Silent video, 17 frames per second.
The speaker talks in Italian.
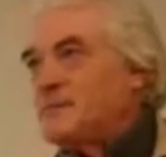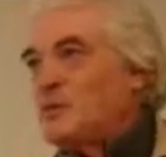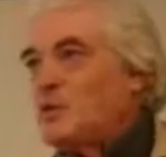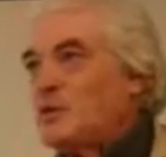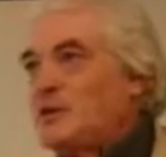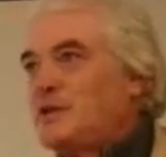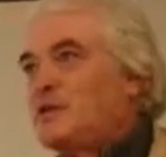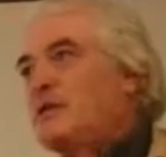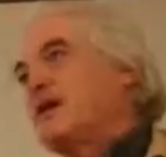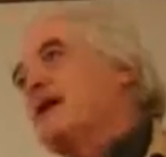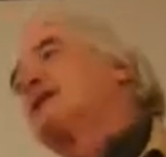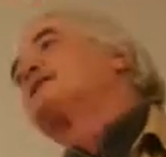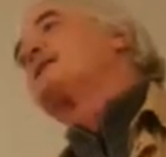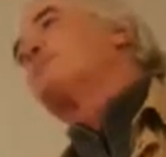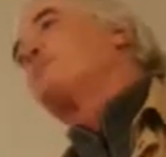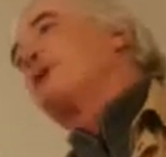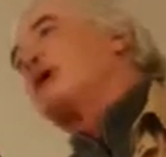quindi
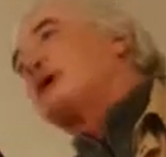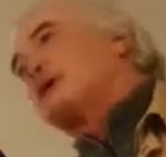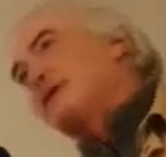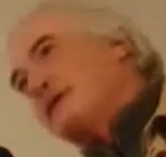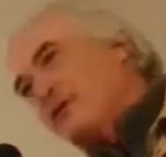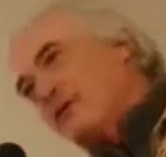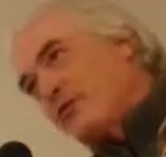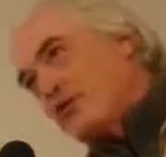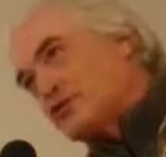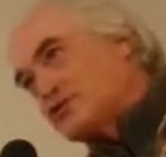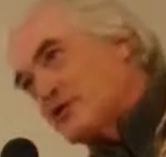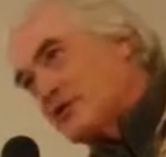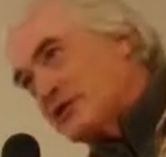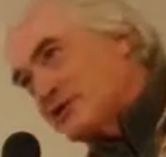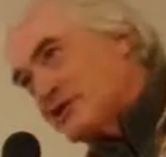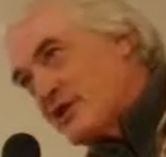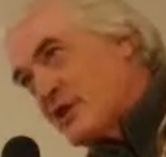dall'altra parte del fosso
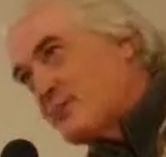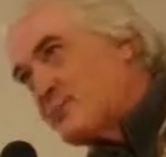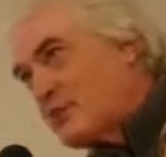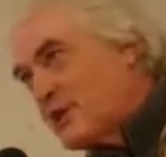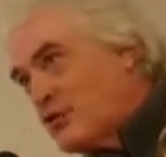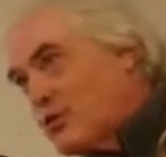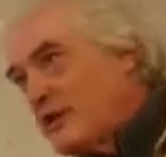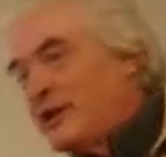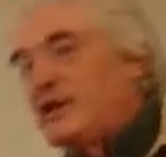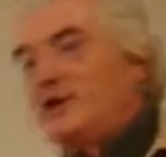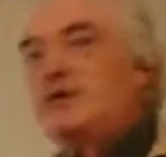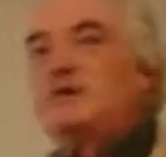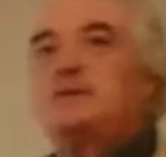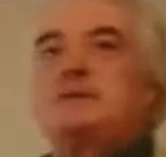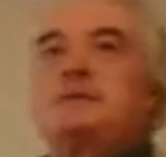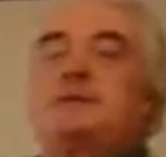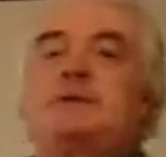che c'è,
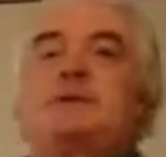piccolino,